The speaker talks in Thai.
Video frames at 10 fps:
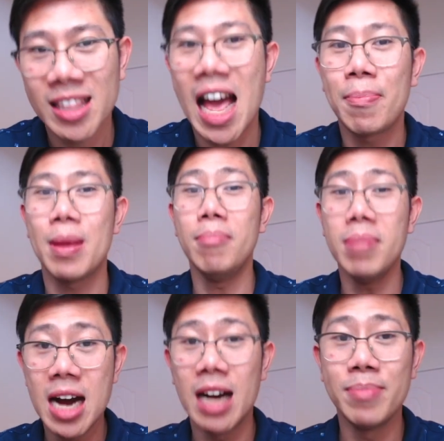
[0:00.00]
สร้างเป็น
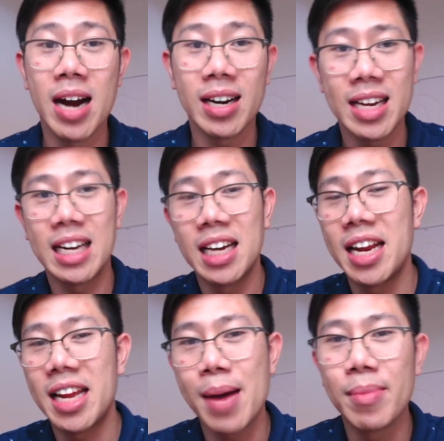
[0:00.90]
เมืองเมืองหนึ่งเลย
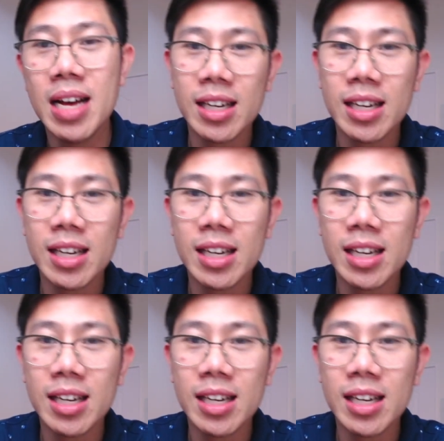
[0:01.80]
นะครับ